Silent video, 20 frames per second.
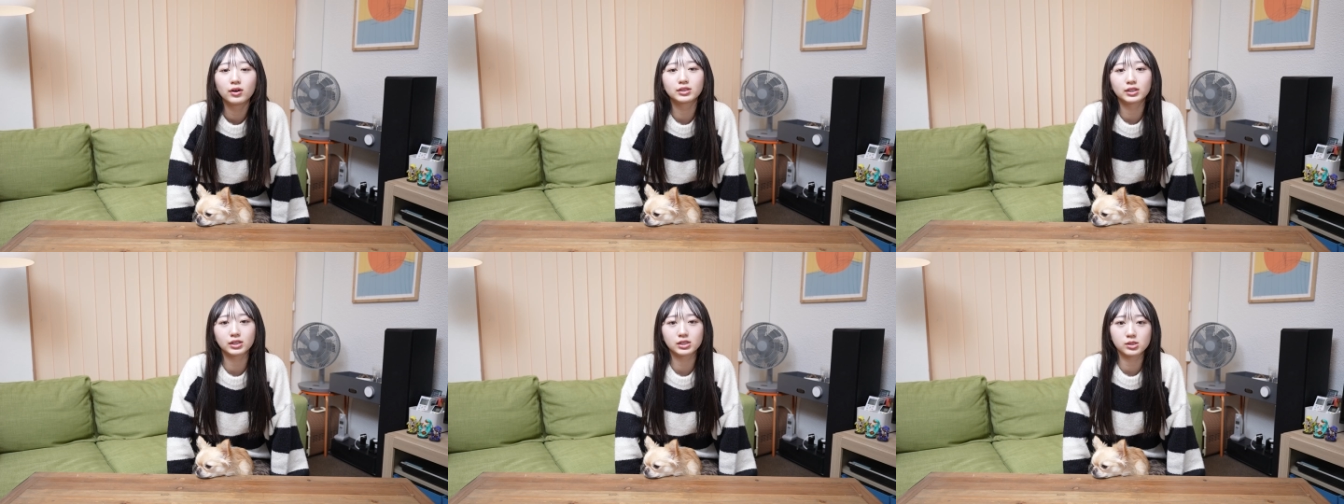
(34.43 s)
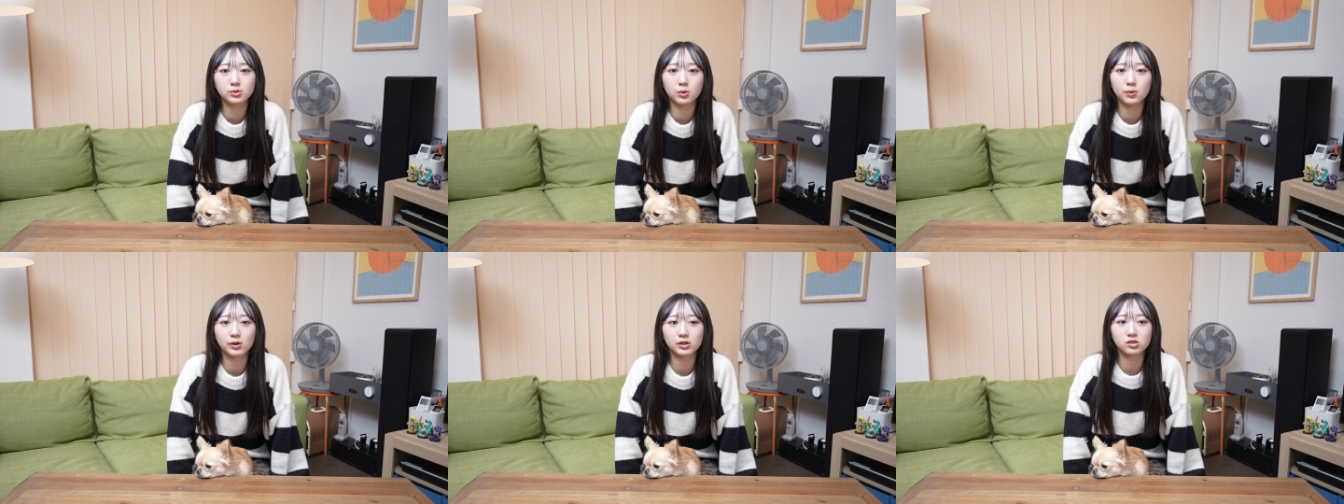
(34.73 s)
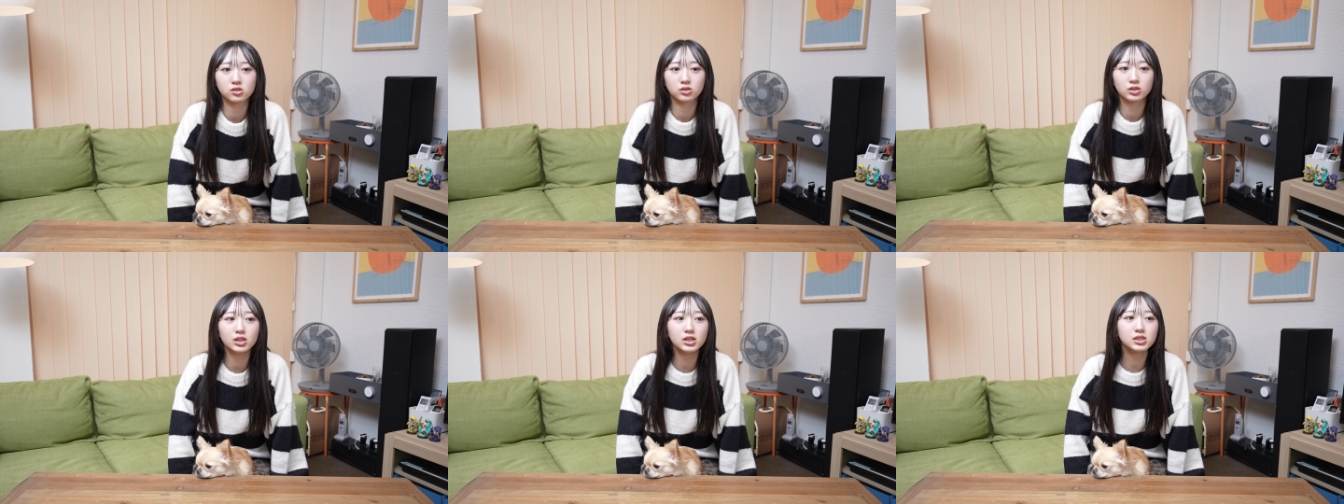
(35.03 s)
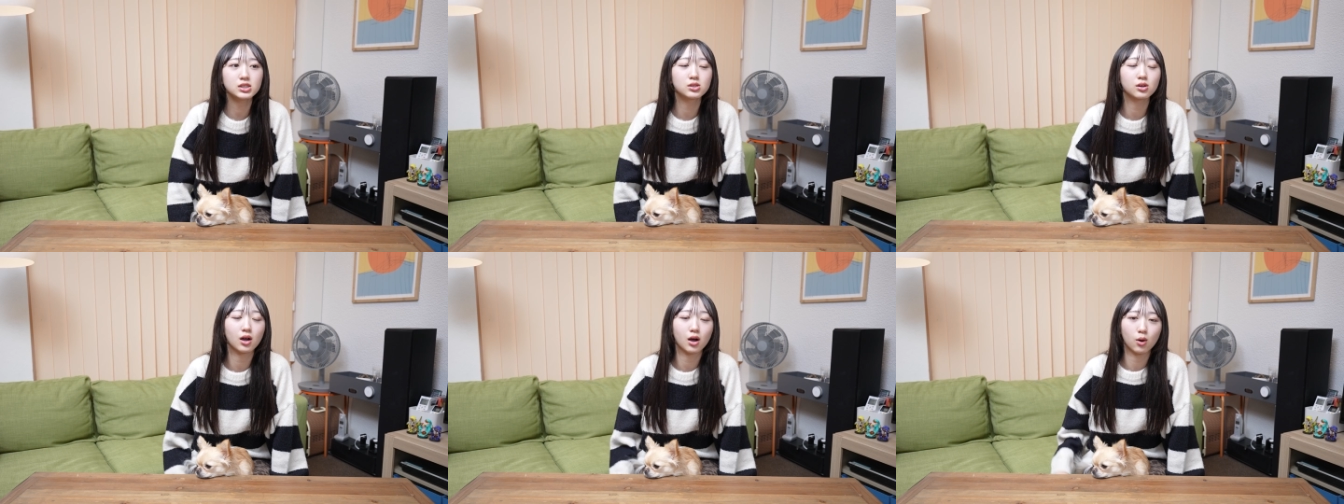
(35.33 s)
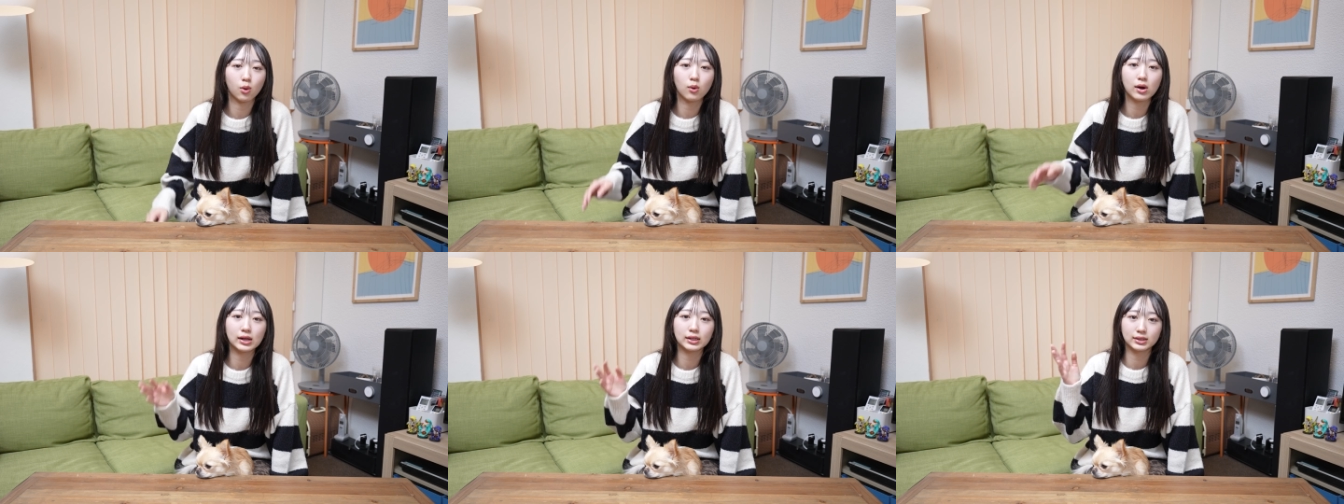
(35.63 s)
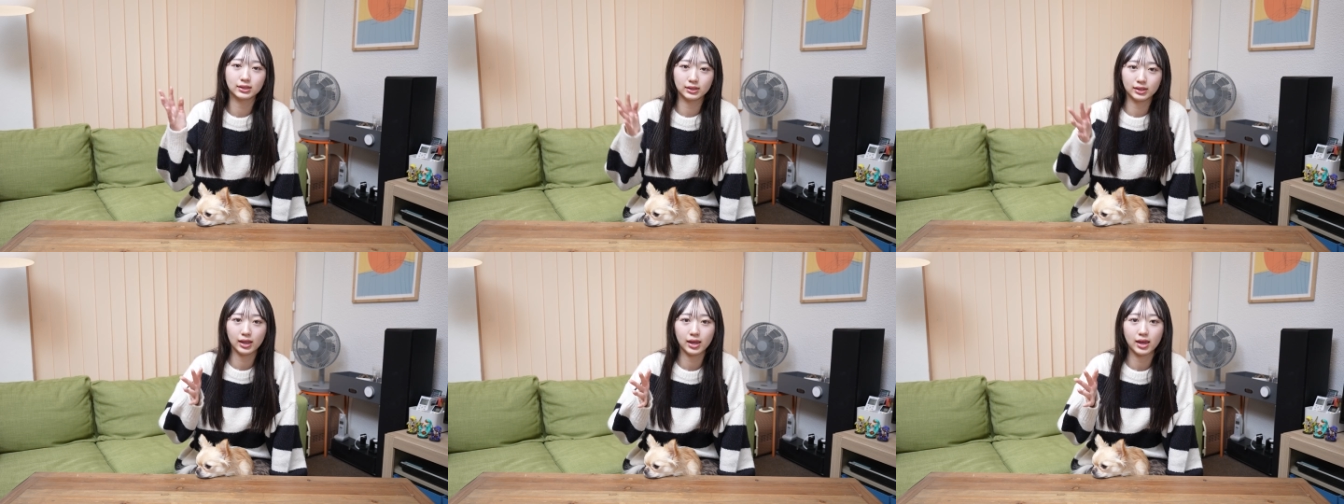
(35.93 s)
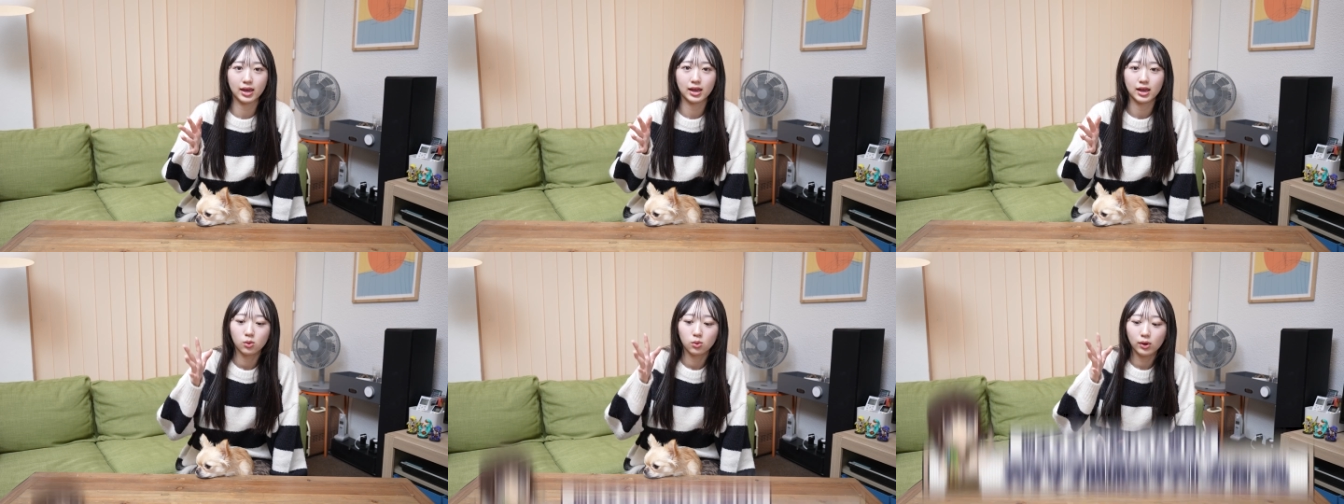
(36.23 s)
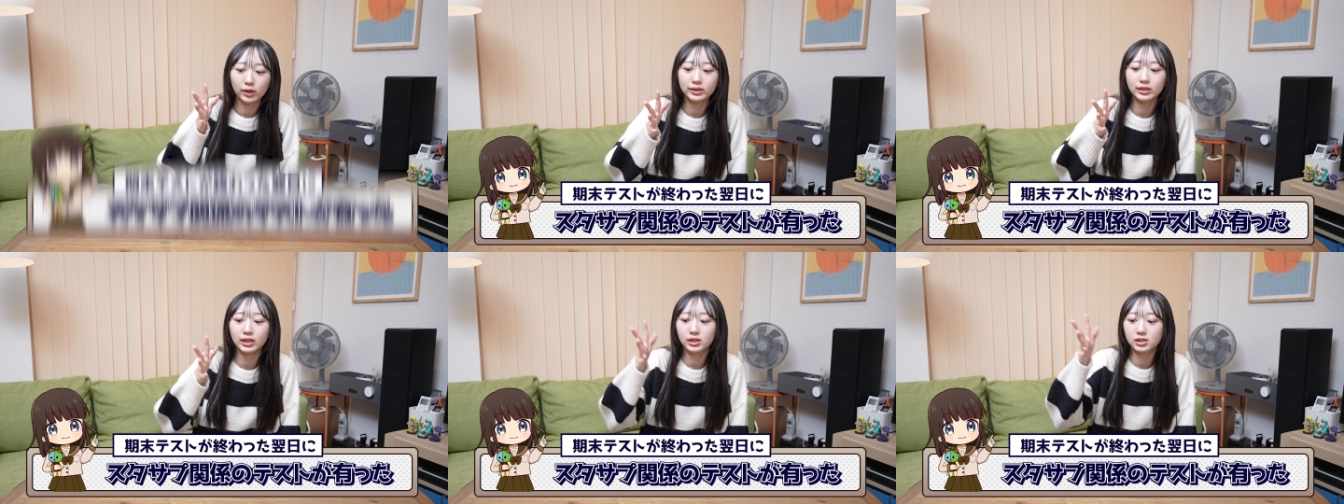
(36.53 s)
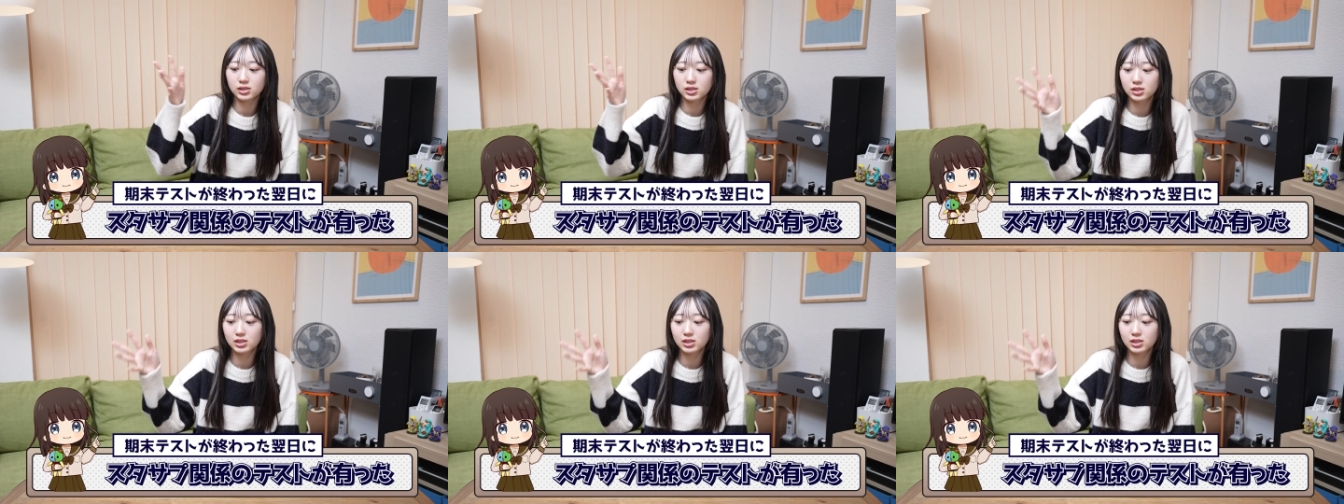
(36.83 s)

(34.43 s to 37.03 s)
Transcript: 私もそのテストが終わって終わった